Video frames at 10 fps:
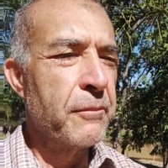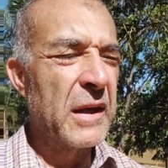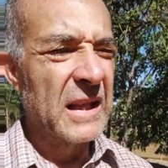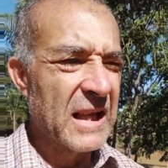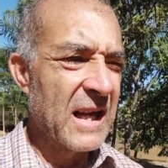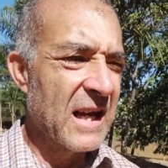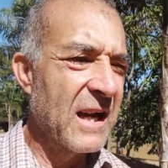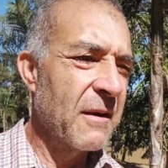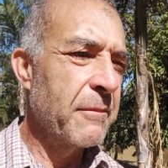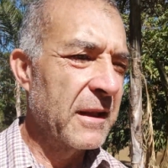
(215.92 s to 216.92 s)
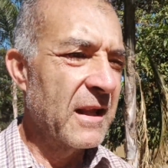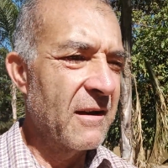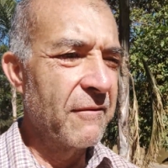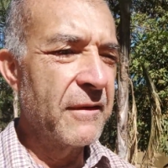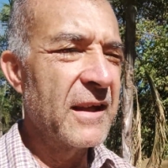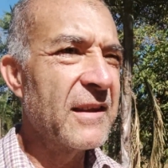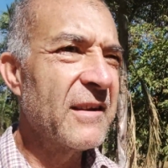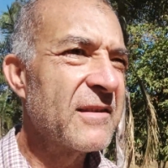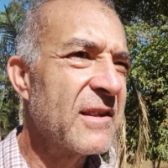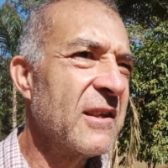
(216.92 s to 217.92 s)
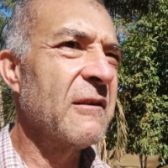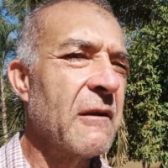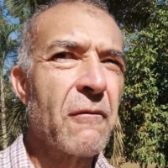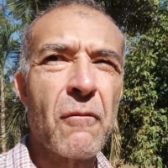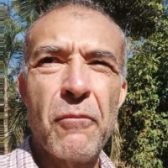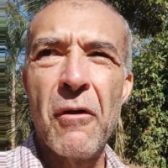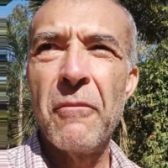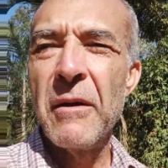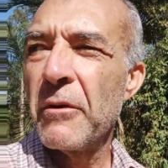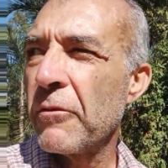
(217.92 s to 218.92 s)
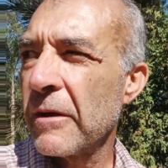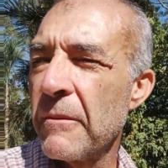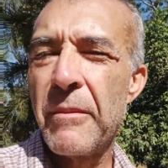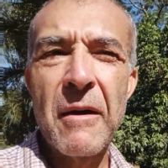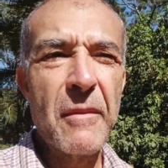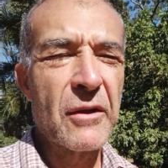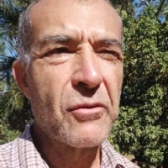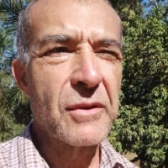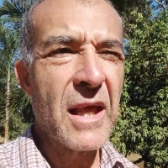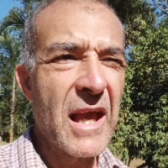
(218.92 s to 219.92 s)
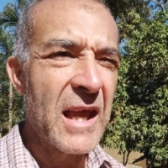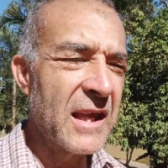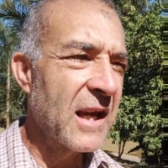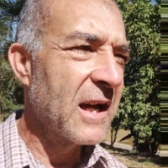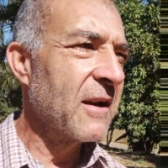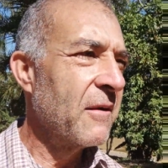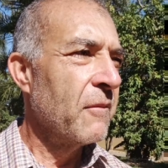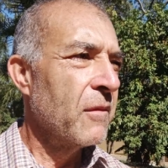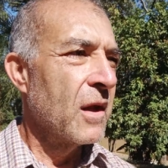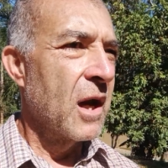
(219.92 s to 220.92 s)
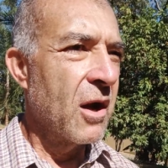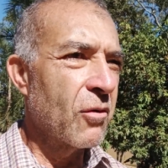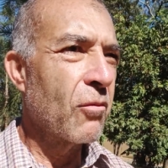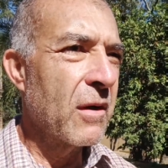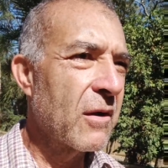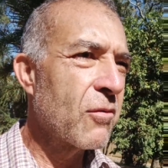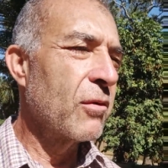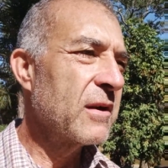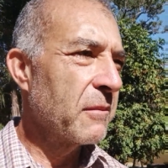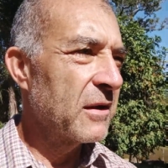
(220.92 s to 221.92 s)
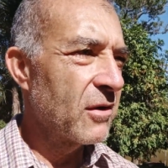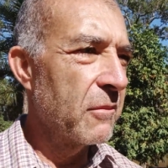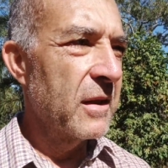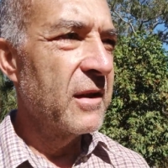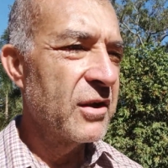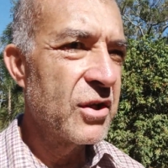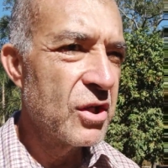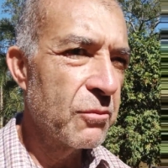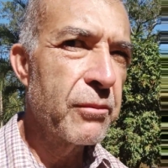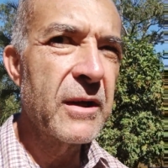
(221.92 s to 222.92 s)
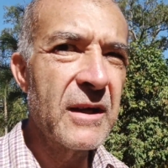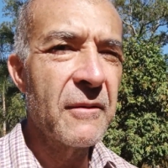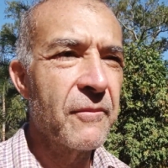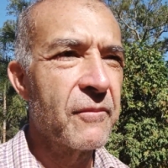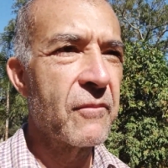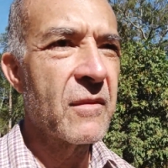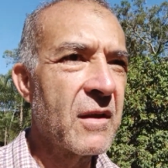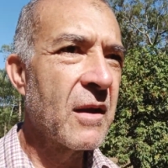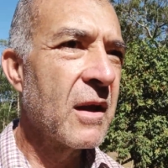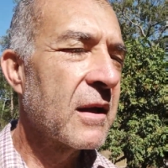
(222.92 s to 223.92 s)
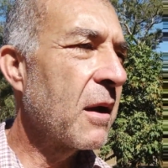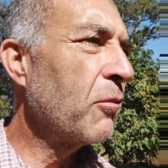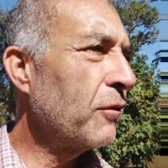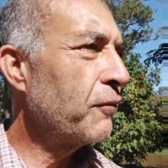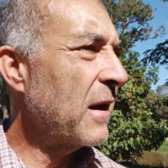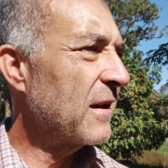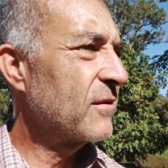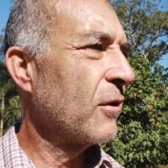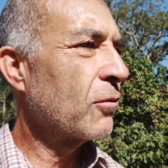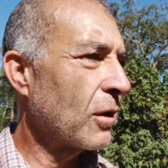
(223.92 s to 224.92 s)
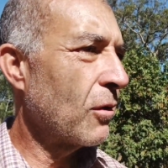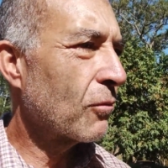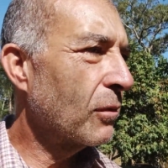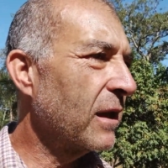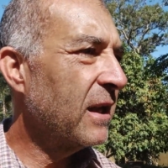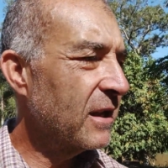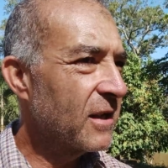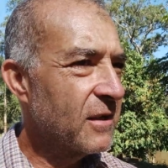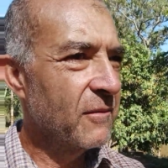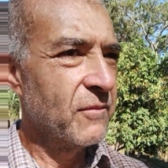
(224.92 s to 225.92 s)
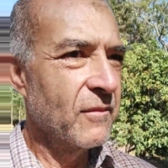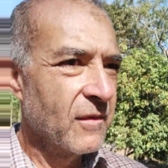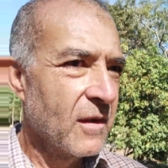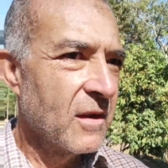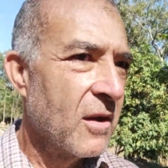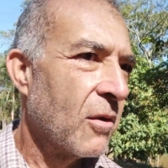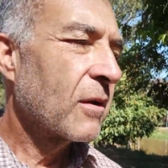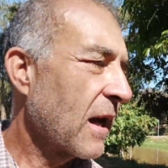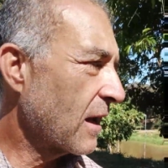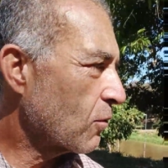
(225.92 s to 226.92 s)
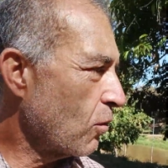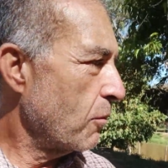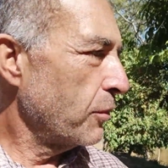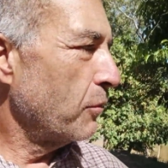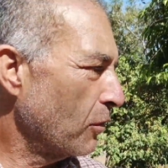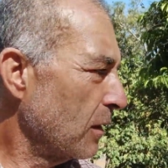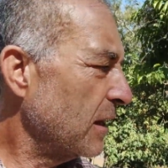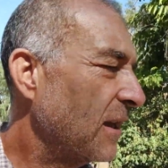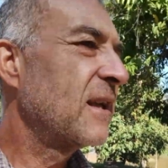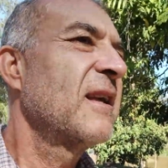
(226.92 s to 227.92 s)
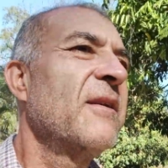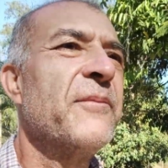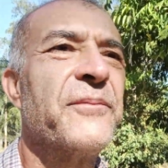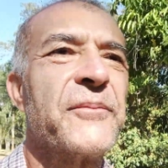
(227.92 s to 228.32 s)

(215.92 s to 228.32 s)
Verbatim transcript: pela, pela venda em si, algum problema que o equipamento tenha, alguma coisa mais ou menos desse tipo aí. é muito fácil, né? Eu coloco um link, cara compra no meu link.